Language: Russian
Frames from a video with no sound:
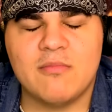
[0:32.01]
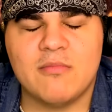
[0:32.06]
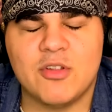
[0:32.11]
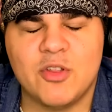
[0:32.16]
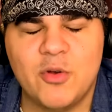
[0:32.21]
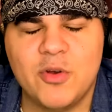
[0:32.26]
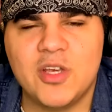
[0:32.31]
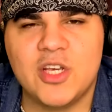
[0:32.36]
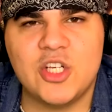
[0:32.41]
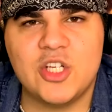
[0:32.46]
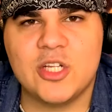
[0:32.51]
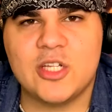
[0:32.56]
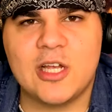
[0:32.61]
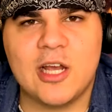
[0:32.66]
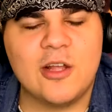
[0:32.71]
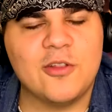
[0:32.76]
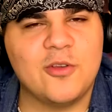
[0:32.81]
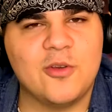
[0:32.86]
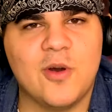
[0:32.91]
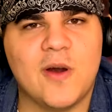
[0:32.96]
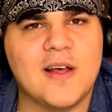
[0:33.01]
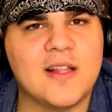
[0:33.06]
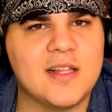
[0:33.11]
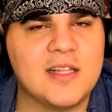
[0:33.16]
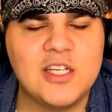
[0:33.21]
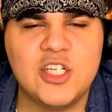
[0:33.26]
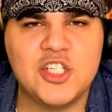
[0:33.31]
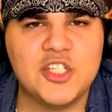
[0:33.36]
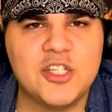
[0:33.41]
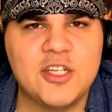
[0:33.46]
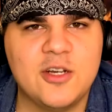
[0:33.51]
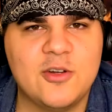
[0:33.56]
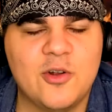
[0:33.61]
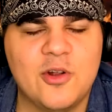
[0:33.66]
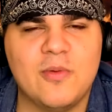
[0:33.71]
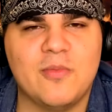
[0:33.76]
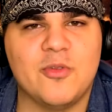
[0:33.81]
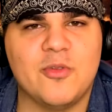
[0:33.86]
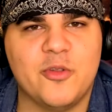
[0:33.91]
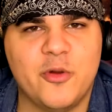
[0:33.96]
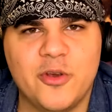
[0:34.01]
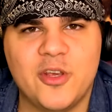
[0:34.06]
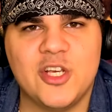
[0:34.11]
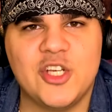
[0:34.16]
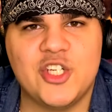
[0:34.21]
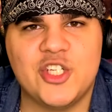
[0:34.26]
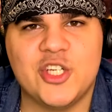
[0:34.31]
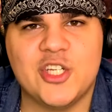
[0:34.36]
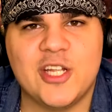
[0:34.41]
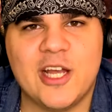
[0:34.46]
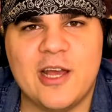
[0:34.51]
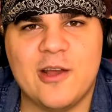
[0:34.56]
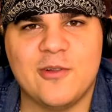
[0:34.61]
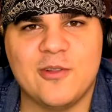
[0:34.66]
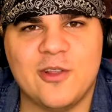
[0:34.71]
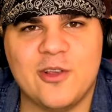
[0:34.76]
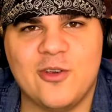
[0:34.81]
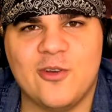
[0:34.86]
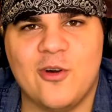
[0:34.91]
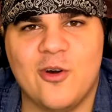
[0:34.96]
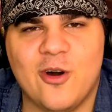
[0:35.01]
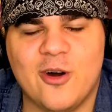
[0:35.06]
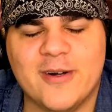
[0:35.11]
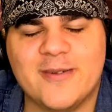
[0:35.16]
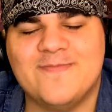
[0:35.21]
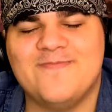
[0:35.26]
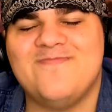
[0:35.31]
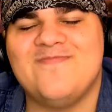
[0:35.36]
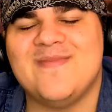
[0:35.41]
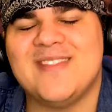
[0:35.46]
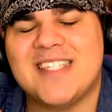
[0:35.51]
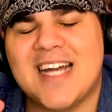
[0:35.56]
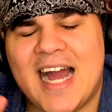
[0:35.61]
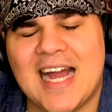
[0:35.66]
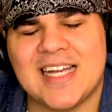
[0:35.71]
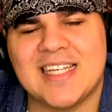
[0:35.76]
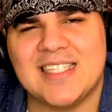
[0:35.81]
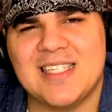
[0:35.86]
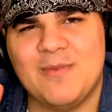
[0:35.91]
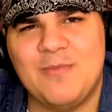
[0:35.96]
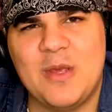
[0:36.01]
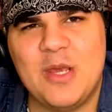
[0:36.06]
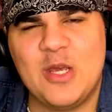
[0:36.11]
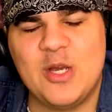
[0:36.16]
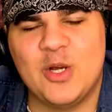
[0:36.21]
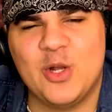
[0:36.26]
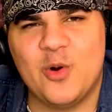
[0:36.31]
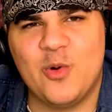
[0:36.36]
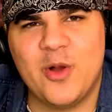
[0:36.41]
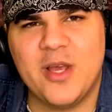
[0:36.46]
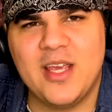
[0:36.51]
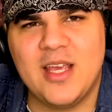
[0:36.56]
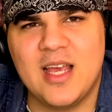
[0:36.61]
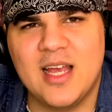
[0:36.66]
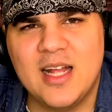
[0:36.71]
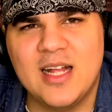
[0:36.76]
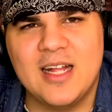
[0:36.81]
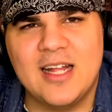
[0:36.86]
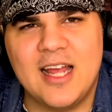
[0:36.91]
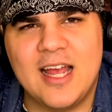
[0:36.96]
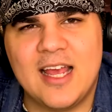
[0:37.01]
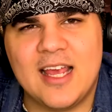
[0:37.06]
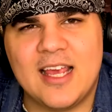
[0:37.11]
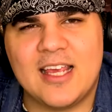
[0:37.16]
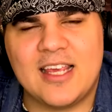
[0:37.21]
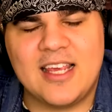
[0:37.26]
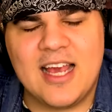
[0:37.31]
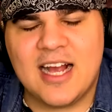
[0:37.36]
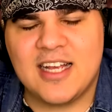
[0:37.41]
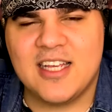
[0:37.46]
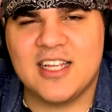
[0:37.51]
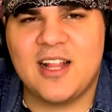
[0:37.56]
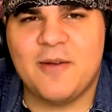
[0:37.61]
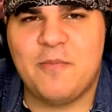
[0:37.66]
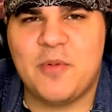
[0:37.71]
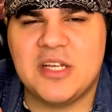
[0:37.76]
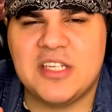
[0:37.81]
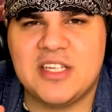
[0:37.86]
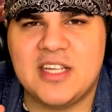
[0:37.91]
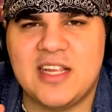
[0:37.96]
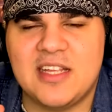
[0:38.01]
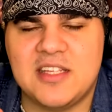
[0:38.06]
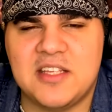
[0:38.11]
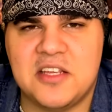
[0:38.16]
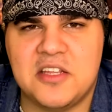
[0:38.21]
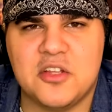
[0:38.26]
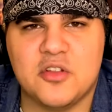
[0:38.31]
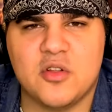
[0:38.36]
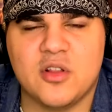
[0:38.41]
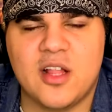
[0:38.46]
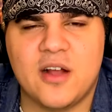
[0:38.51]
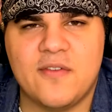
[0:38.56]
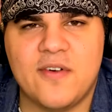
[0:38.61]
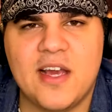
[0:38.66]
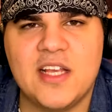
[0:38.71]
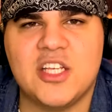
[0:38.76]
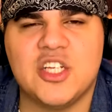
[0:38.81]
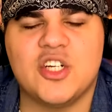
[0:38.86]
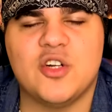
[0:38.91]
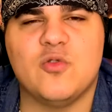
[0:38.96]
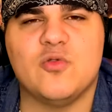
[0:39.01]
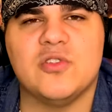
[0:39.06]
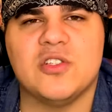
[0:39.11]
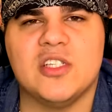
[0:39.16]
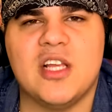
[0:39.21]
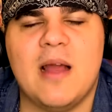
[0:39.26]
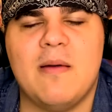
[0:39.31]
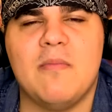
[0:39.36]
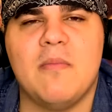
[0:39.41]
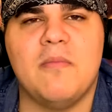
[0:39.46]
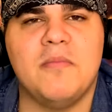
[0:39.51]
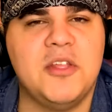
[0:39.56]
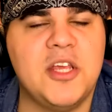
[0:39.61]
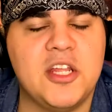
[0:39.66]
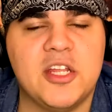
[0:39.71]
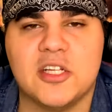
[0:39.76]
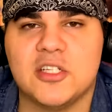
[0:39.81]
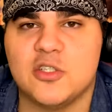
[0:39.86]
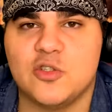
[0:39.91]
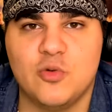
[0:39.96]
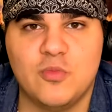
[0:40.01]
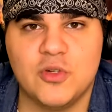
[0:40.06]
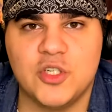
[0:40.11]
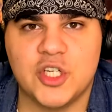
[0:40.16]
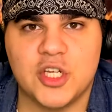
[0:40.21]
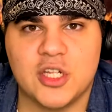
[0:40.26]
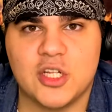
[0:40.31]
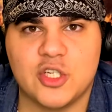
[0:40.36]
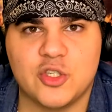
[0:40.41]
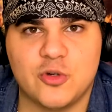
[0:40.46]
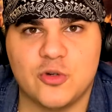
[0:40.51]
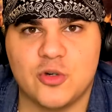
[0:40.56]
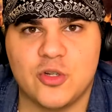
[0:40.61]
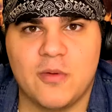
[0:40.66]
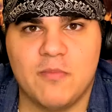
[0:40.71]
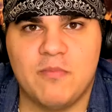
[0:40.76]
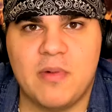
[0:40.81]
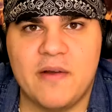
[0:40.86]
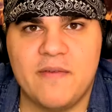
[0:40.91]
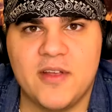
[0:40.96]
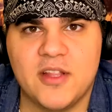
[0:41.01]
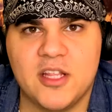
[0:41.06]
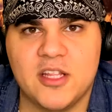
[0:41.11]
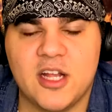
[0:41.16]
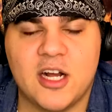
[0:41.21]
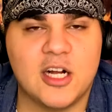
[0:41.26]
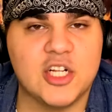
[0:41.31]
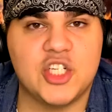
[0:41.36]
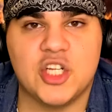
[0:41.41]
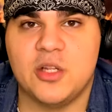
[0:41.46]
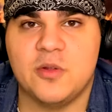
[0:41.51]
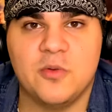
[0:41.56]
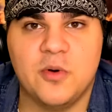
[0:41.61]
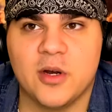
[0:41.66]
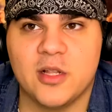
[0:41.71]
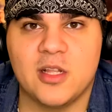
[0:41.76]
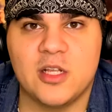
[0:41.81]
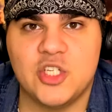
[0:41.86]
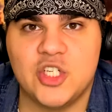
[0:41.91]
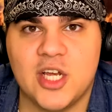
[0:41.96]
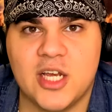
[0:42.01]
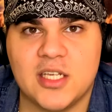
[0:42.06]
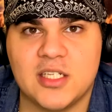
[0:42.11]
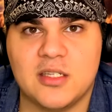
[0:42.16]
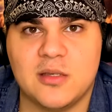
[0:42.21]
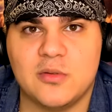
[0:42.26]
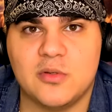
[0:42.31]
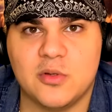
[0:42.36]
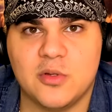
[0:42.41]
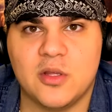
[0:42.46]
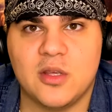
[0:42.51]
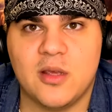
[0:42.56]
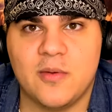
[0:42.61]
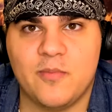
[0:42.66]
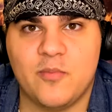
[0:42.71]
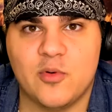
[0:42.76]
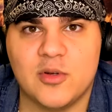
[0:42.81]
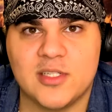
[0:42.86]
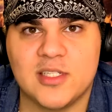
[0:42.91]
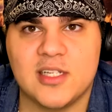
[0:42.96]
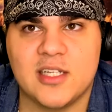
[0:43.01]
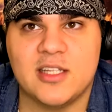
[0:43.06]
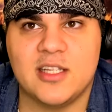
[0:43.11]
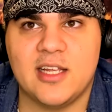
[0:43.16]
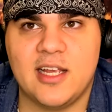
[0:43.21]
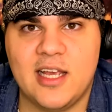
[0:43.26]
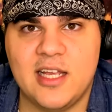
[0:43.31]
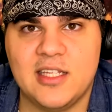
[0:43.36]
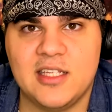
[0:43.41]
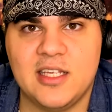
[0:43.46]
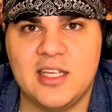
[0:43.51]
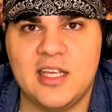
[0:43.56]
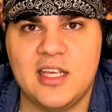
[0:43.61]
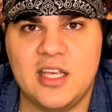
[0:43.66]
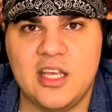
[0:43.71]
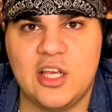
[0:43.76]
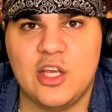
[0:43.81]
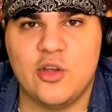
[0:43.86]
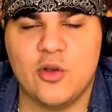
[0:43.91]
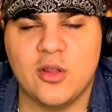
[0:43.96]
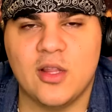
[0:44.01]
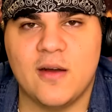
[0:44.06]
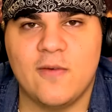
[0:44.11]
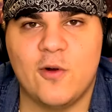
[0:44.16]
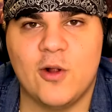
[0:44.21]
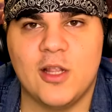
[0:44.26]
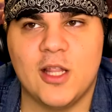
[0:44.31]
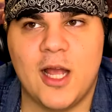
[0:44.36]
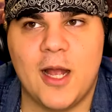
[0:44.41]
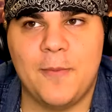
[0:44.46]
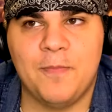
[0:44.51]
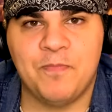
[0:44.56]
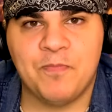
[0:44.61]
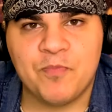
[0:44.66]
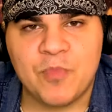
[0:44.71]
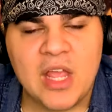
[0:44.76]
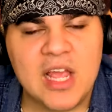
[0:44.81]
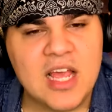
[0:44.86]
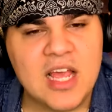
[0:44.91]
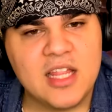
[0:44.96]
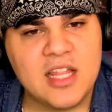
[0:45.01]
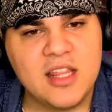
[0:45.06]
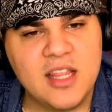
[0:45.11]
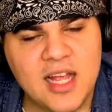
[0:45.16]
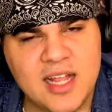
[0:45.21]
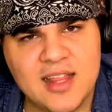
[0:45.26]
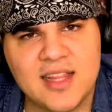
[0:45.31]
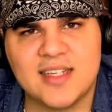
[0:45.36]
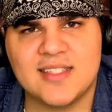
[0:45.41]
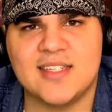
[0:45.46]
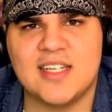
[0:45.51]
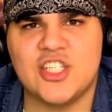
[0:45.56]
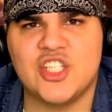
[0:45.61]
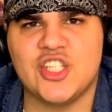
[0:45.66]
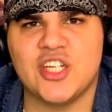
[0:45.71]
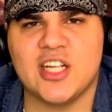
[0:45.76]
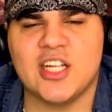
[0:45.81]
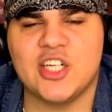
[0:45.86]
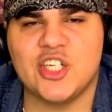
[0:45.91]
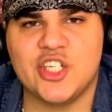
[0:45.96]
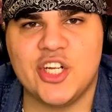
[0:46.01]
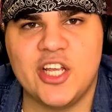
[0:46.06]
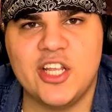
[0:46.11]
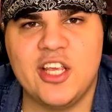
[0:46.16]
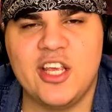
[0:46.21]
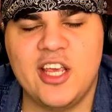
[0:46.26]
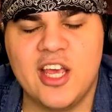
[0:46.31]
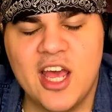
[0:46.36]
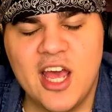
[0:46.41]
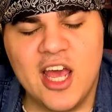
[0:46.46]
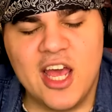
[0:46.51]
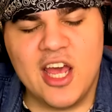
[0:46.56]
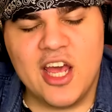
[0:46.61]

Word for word: Многие считают ее отличной игрой, многие считают ее так себе игрой, я где-то посередине, но давайте же узнаем мнение Сумочкина, что же нам поведает о четвертой части, все-таки после третьей и ее довольно неоднозначных решений.